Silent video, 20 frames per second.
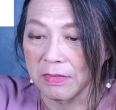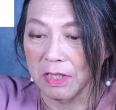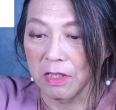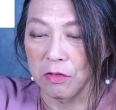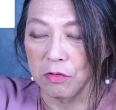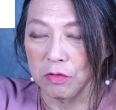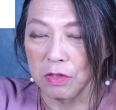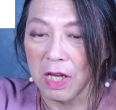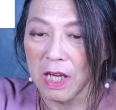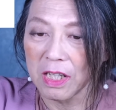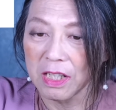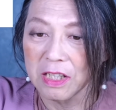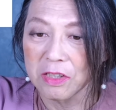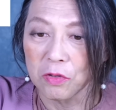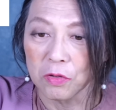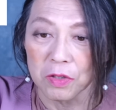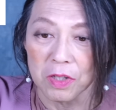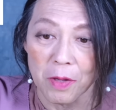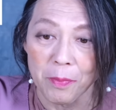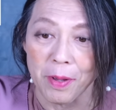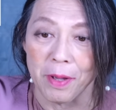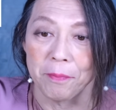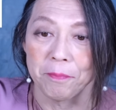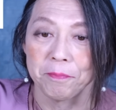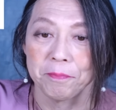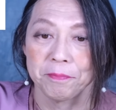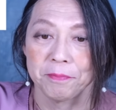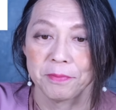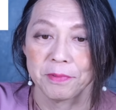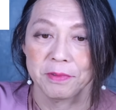うで裏金といえば
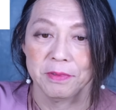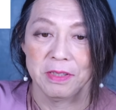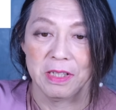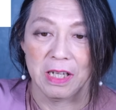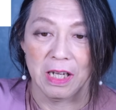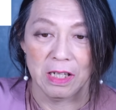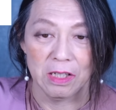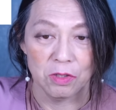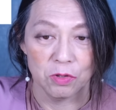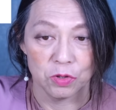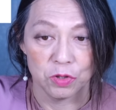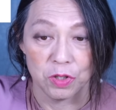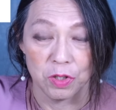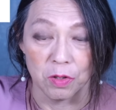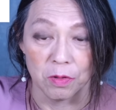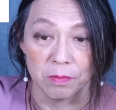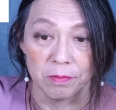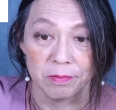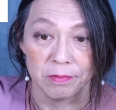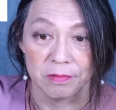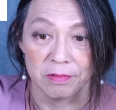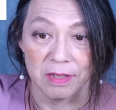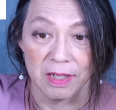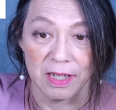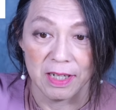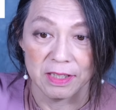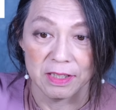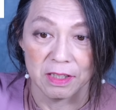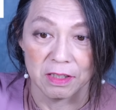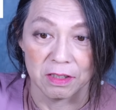二階敏郎
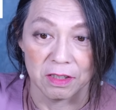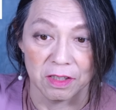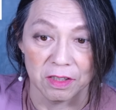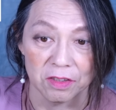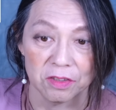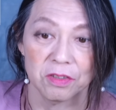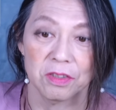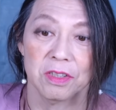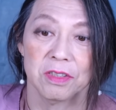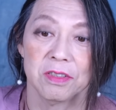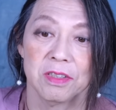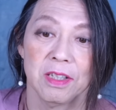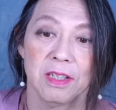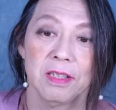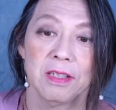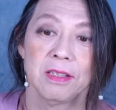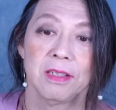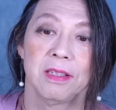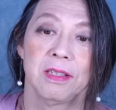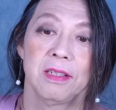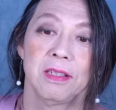裏金キングですね